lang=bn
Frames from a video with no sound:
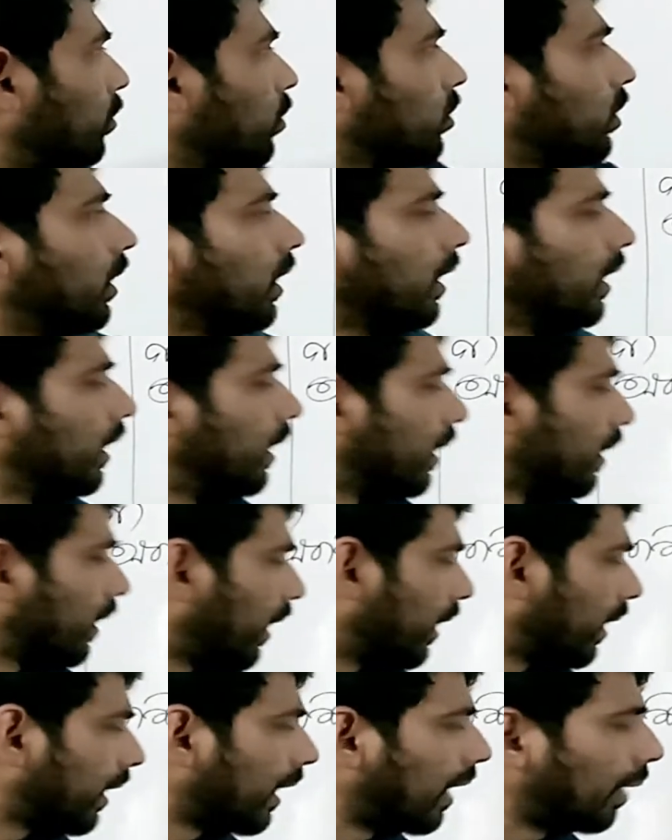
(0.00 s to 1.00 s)
মধ্যে
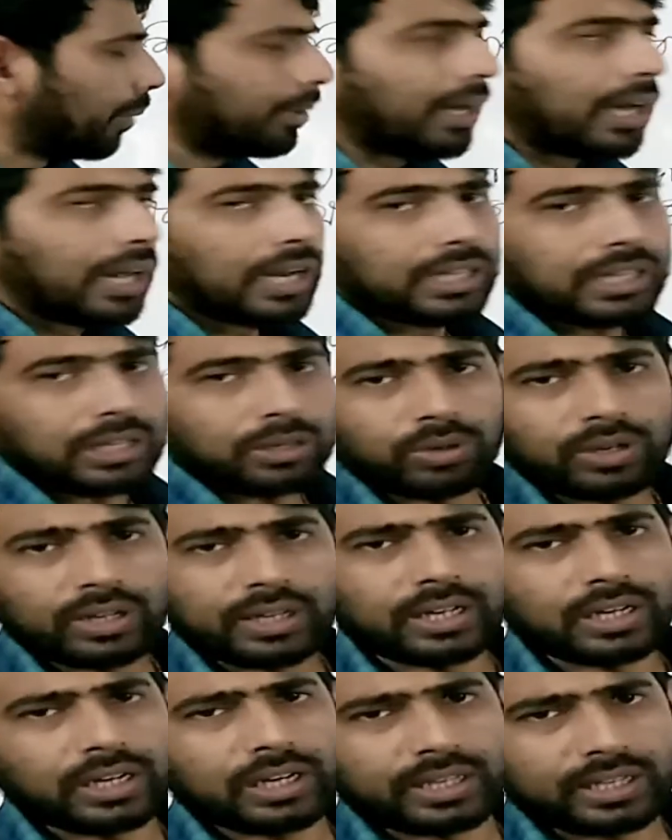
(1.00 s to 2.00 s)
তাই এখানে আমি আলাদা করে
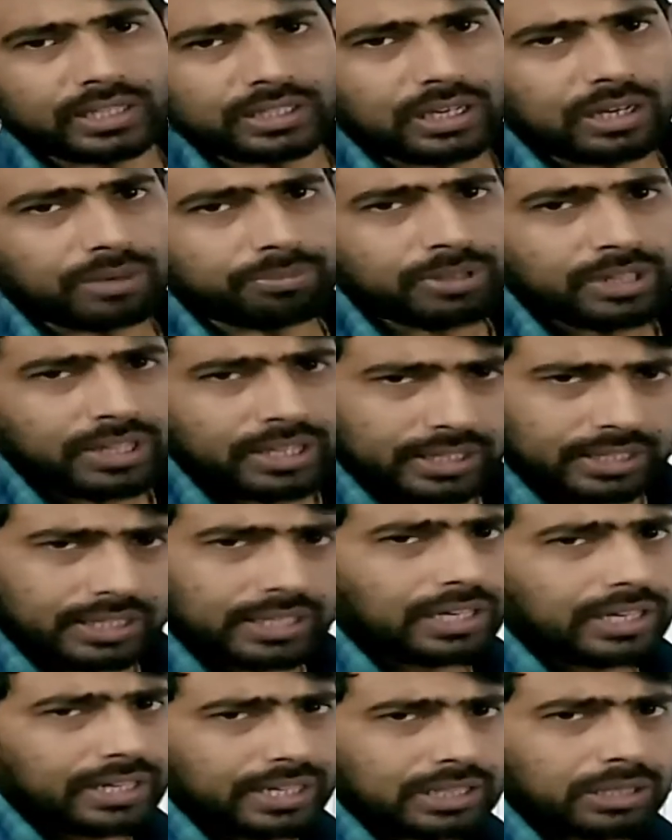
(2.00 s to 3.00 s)
এখানে লিখে দিলাম
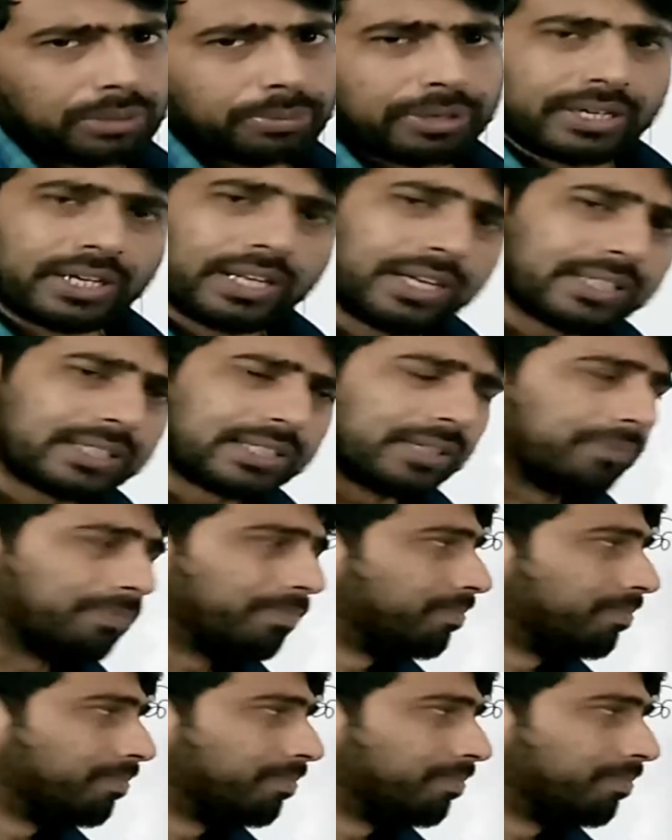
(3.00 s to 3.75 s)
এটাই লিখে দিবা ঠিক আছে